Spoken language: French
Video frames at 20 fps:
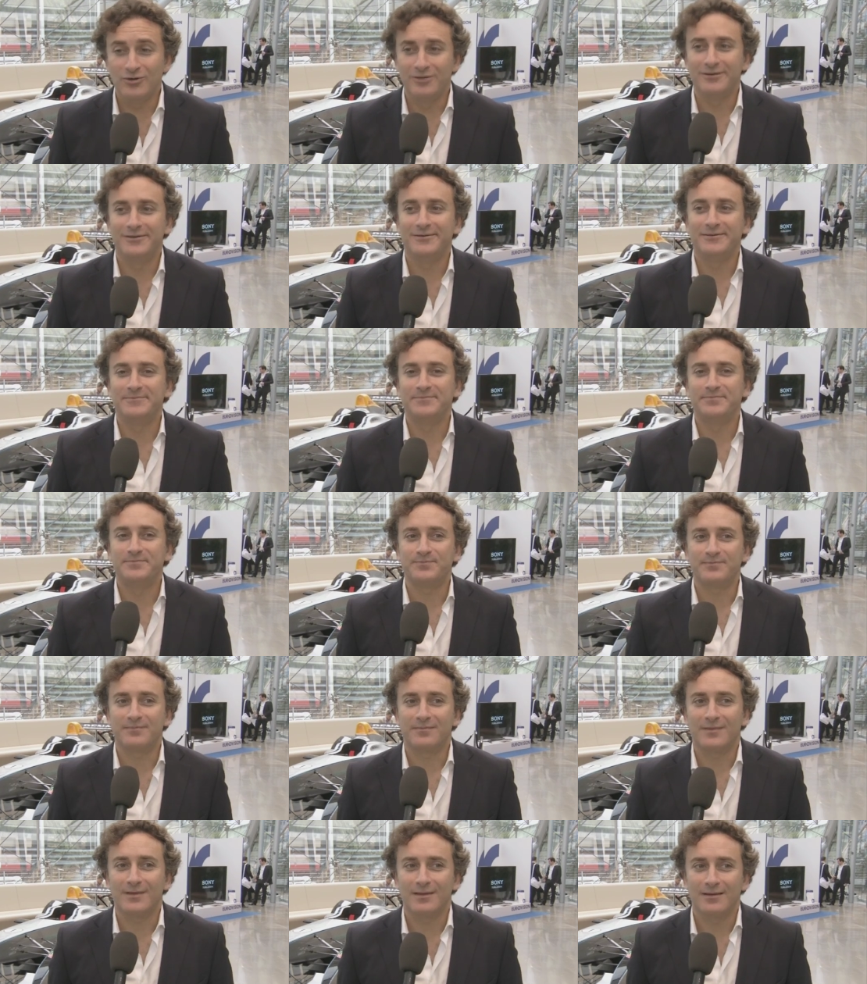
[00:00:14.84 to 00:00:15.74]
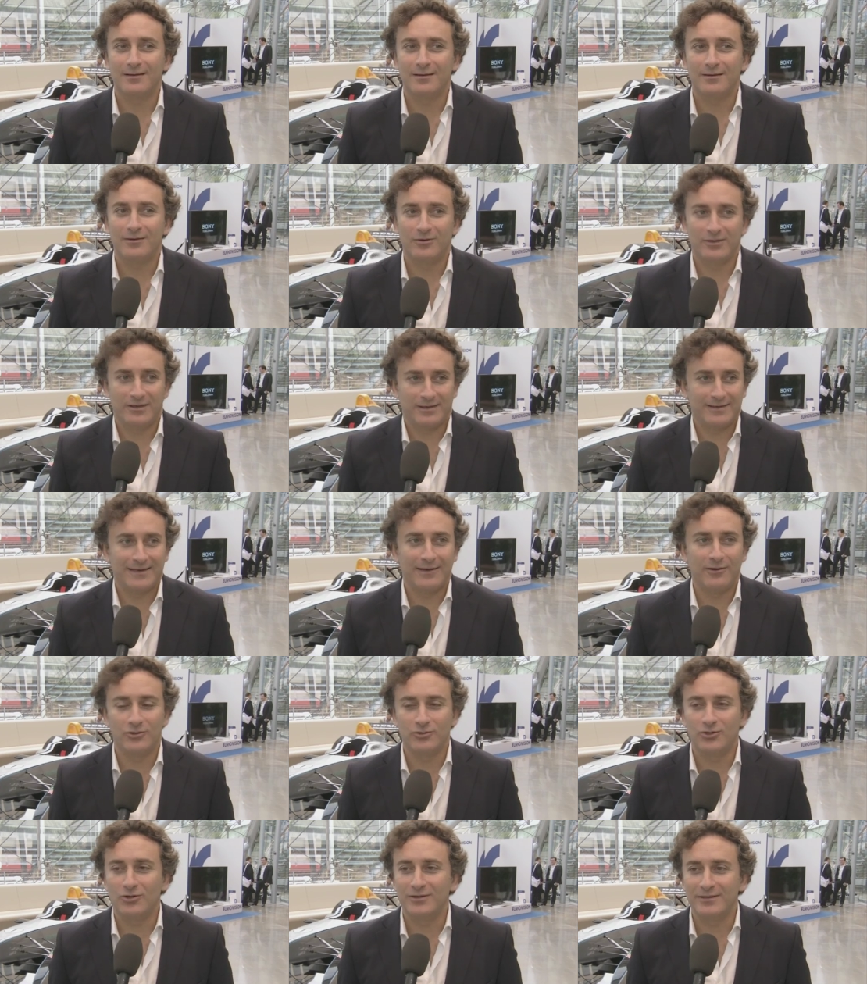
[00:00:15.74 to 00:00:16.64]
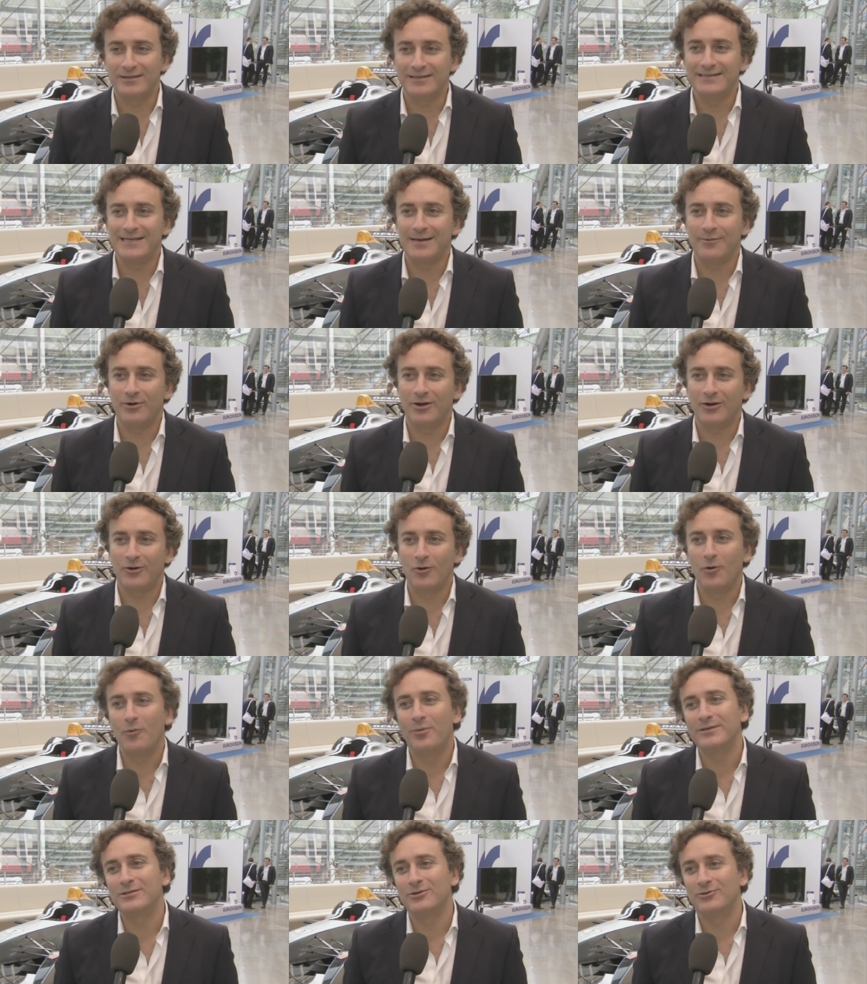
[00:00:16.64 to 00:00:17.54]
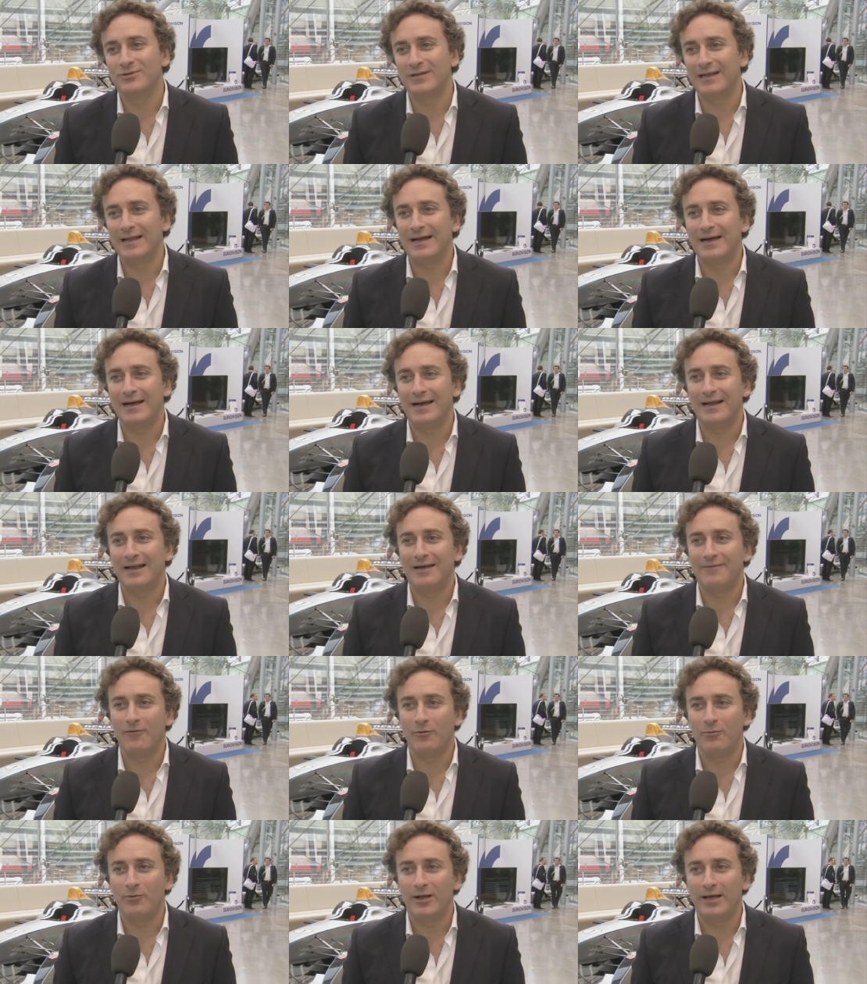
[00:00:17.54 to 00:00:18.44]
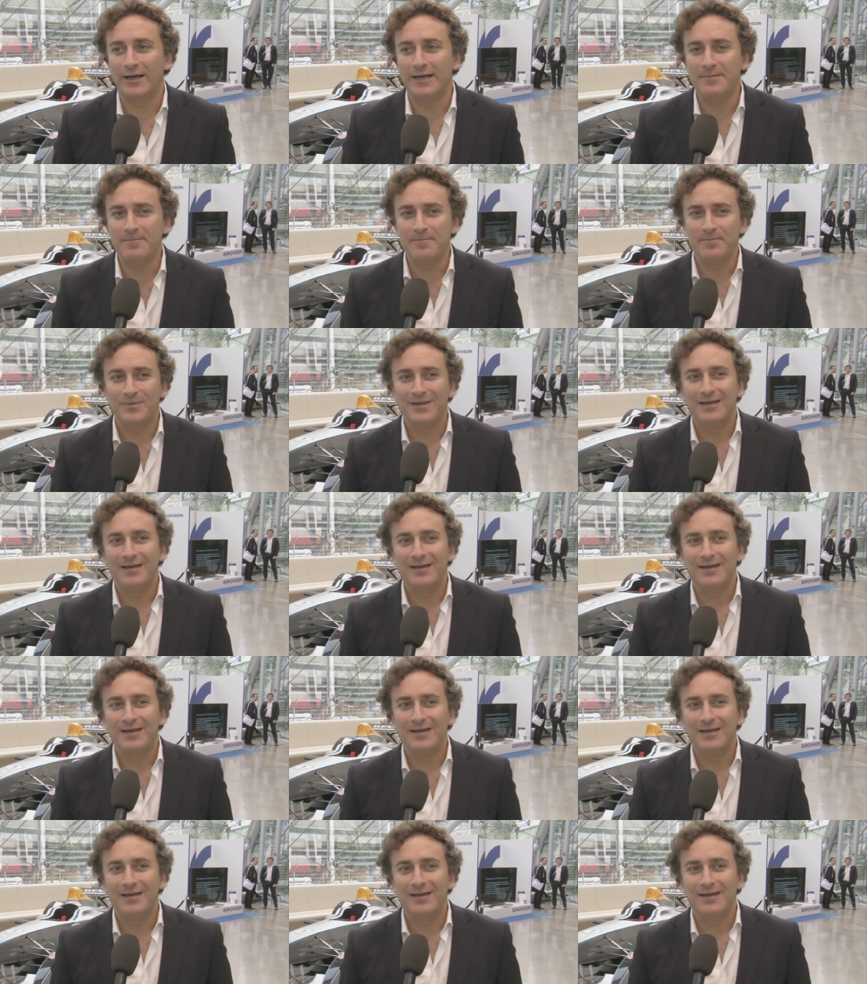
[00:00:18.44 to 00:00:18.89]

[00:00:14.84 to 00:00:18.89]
on est très content d'être ici à Monaco pour présenter la, Formule E.